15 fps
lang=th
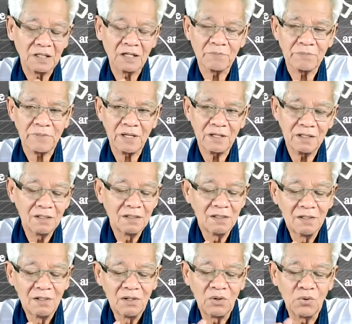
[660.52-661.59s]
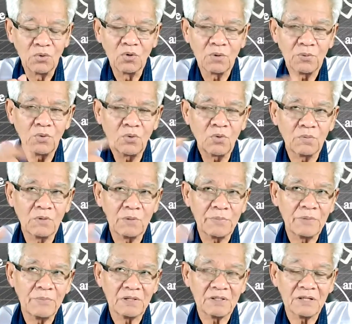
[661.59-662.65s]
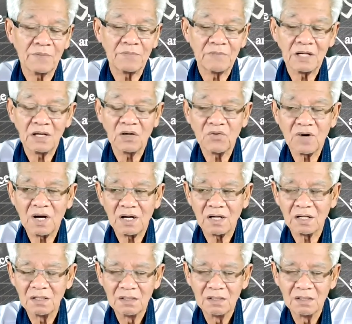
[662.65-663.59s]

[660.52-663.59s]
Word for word: มือนกันเป๊ะลุงก็พูดมาเป็นประจำนะครับว่า